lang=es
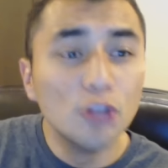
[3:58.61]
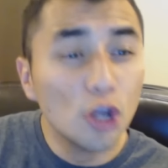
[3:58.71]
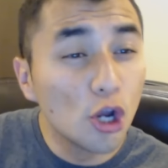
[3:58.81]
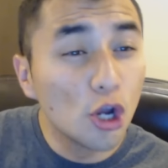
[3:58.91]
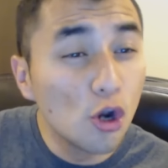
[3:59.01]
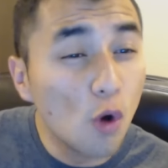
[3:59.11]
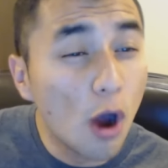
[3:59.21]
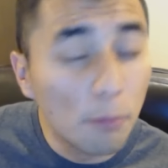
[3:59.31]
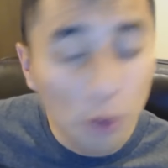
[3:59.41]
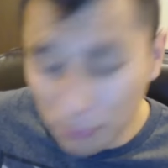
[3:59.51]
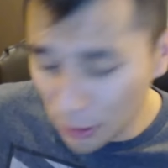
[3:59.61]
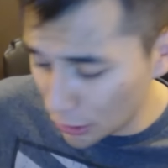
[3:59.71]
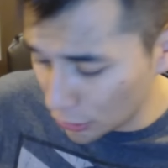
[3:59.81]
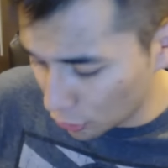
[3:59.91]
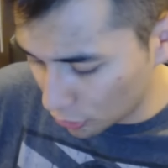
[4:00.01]
Déjenlo abro,
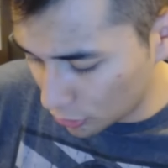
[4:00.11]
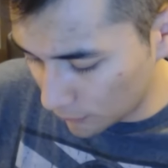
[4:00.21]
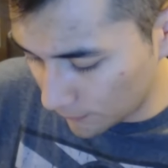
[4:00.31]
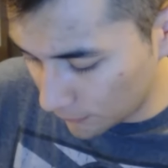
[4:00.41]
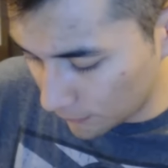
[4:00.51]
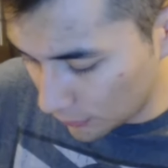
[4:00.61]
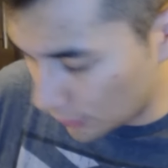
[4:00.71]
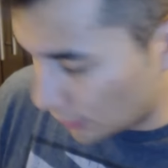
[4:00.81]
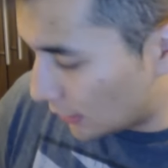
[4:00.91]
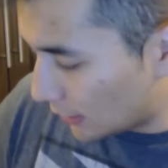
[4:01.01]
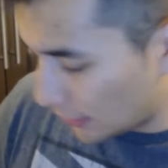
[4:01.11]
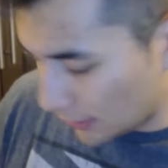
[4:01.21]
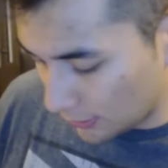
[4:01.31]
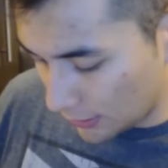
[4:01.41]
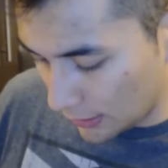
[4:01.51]
misitos. Ok,